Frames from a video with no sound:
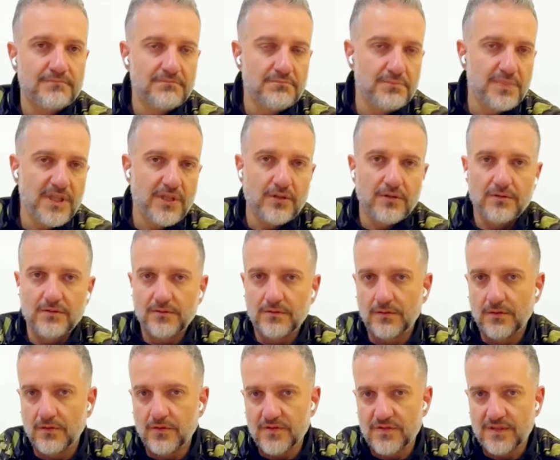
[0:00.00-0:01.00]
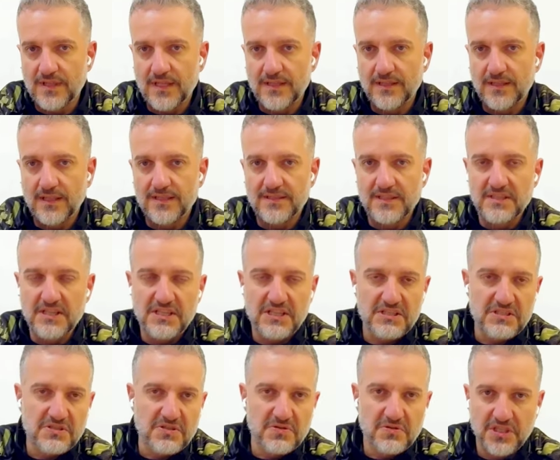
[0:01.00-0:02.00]
però nonostante la
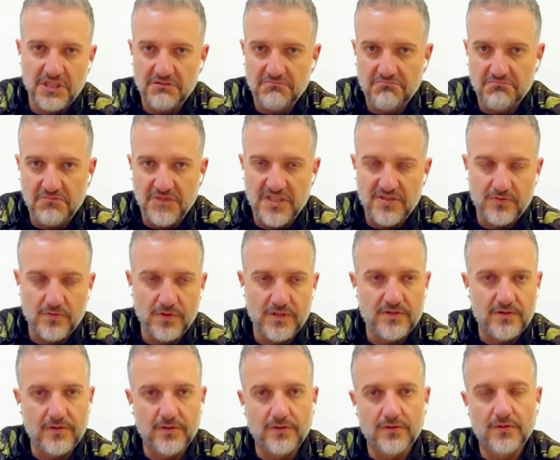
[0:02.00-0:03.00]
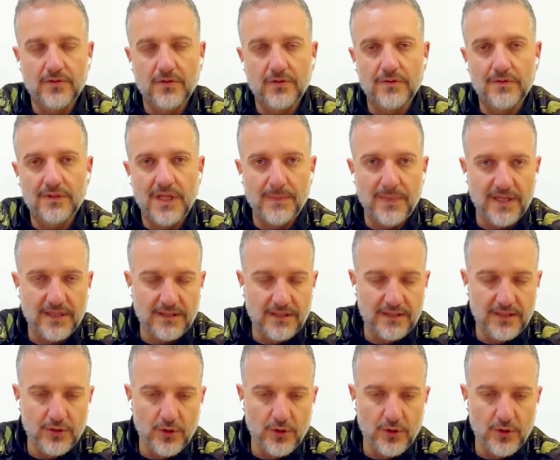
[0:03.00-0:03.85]
segnalazione nessun riscontro da parte di